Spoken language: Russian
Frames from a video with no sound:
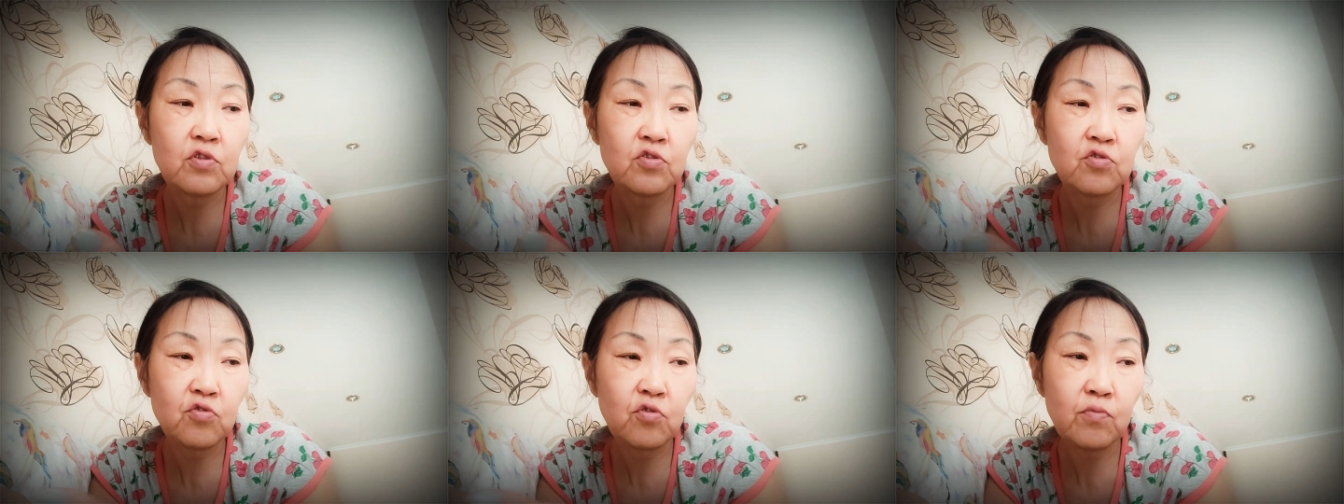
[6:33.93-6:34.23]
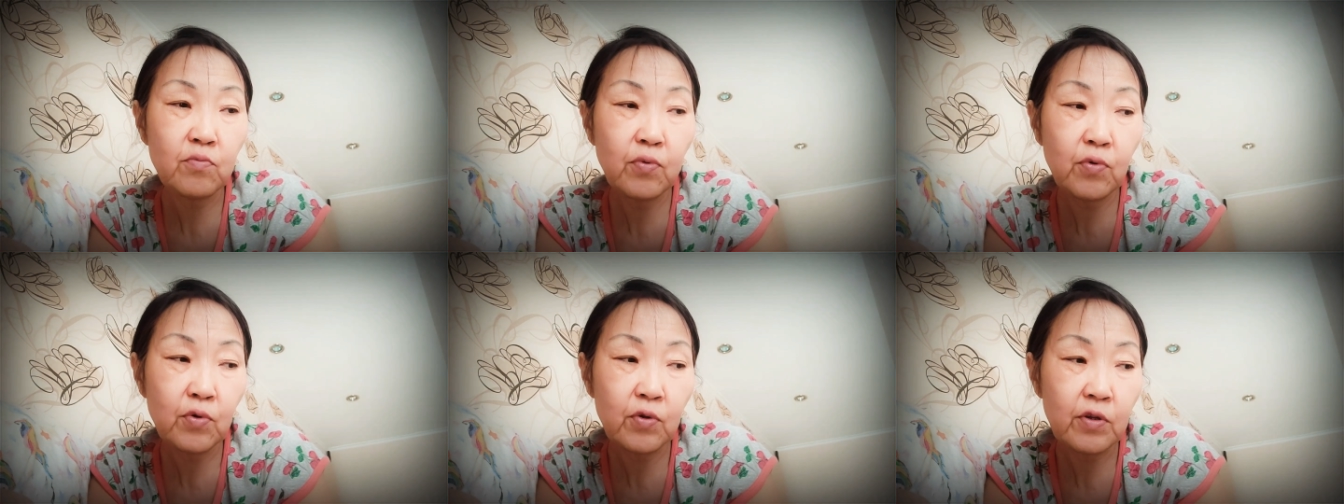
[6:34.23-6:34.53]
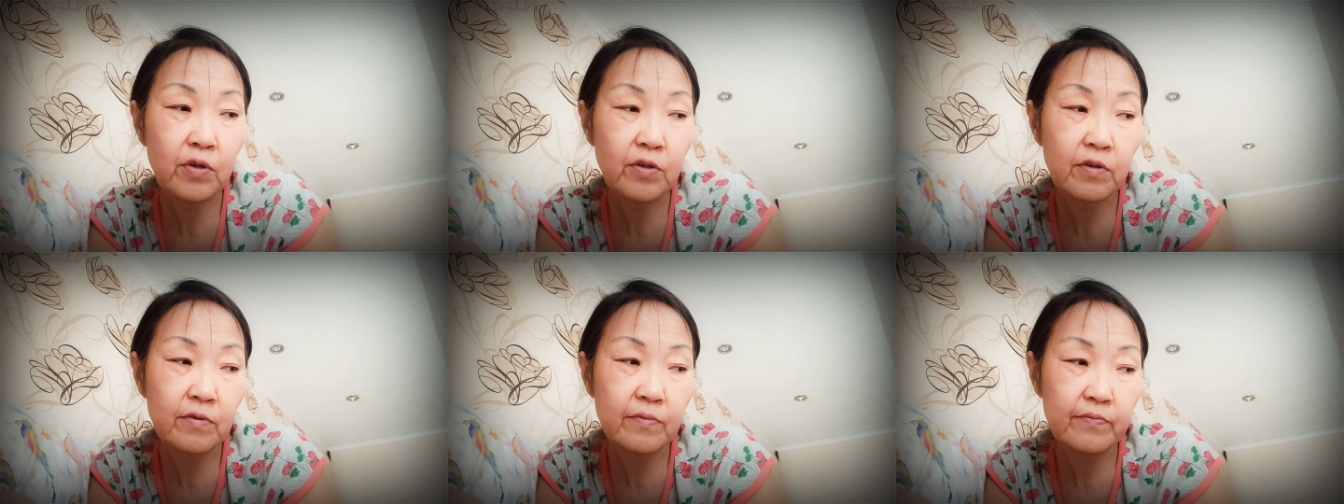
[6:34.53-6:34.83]
еще
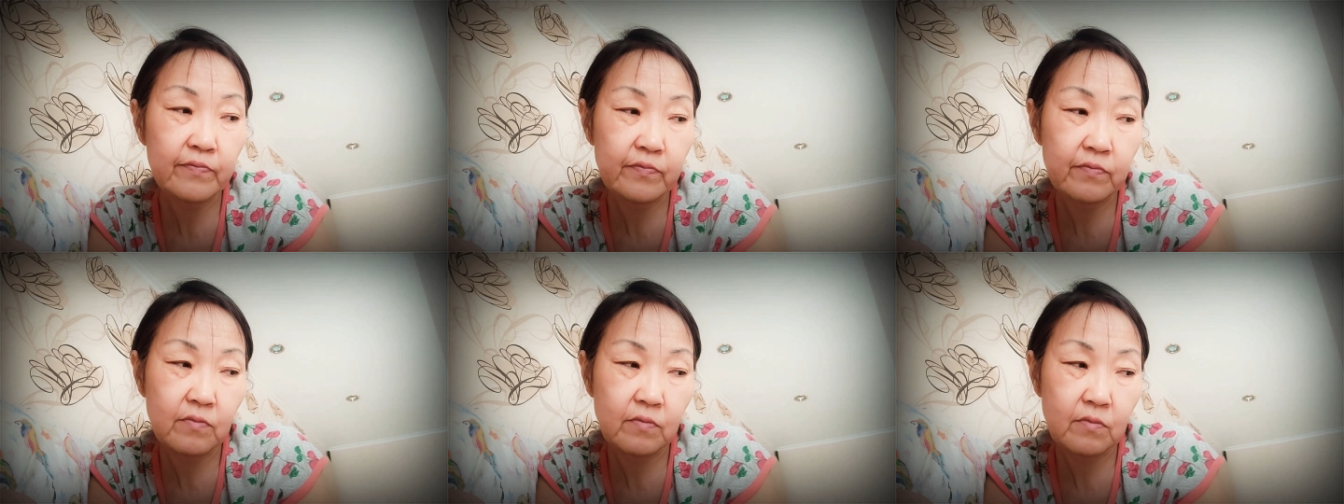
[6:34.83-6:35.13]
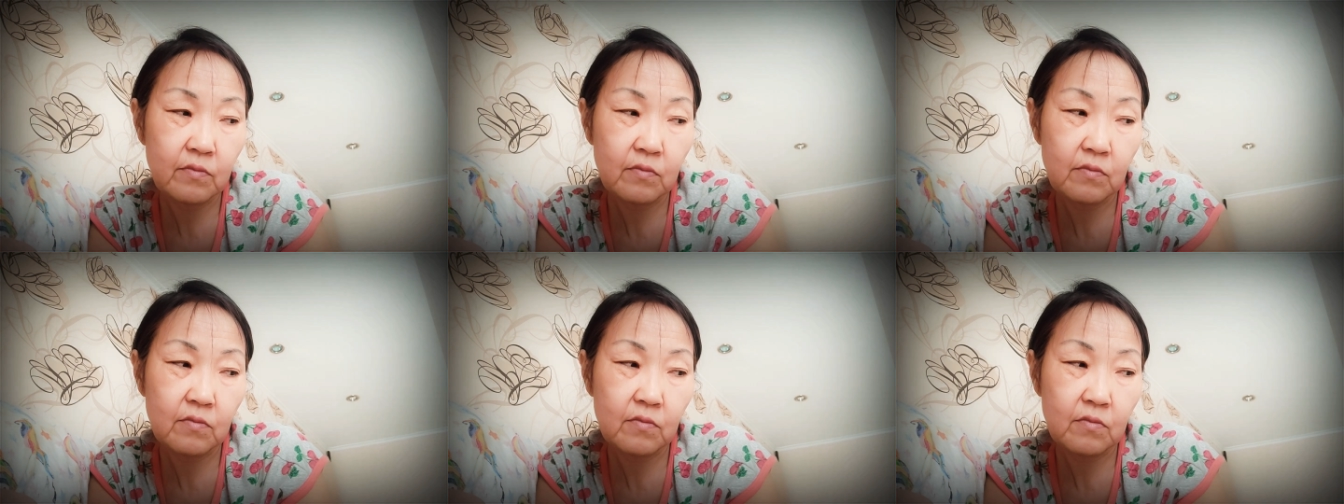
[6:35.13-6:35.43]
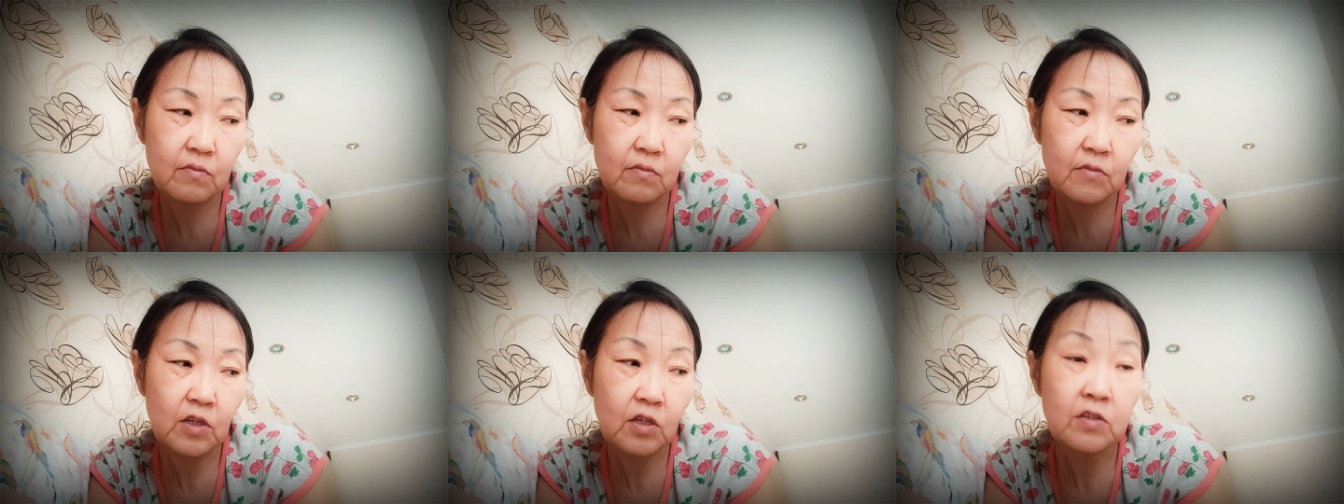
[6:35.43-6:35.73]
более
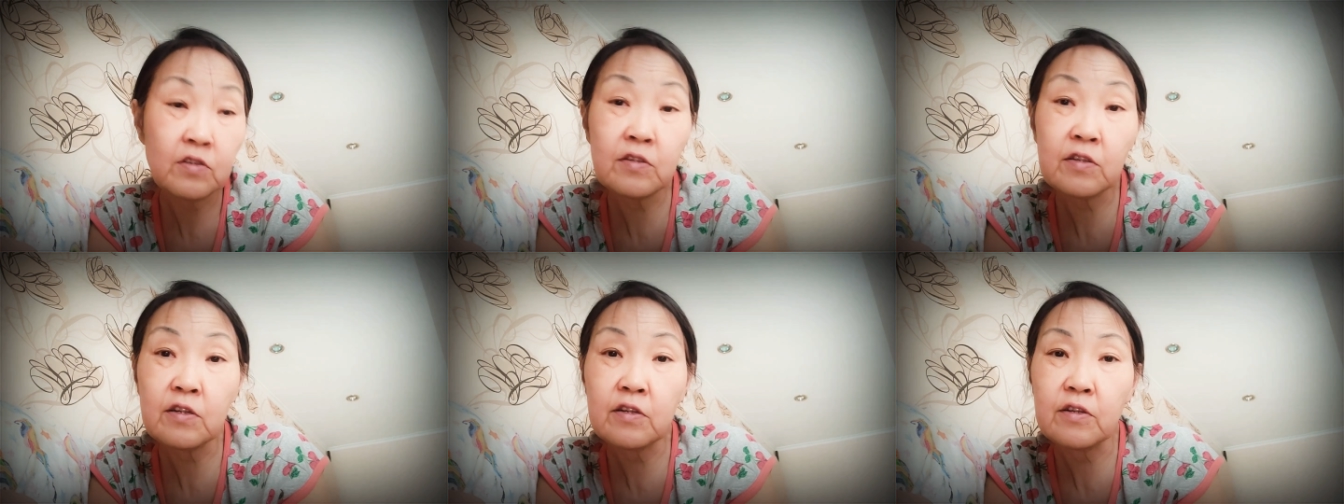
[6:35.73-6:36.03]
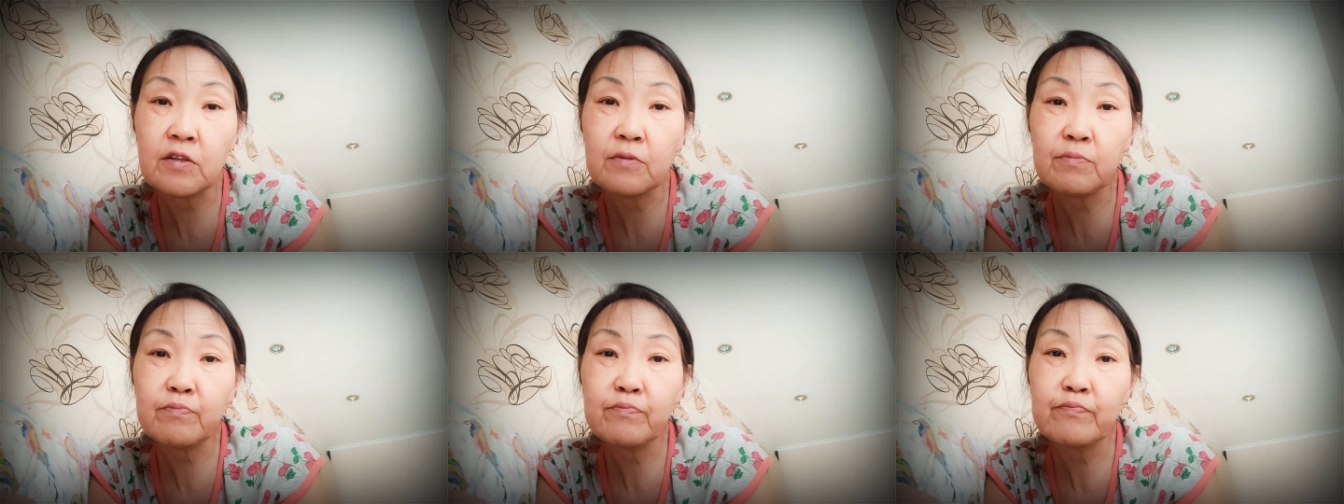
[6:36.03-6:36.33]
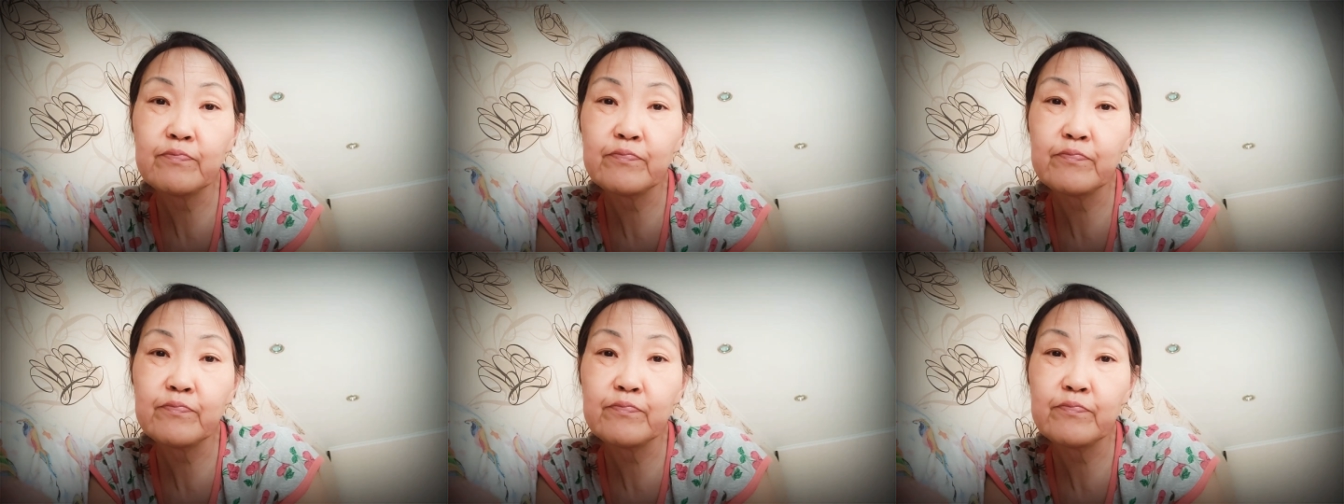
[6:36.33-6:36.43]
сильным.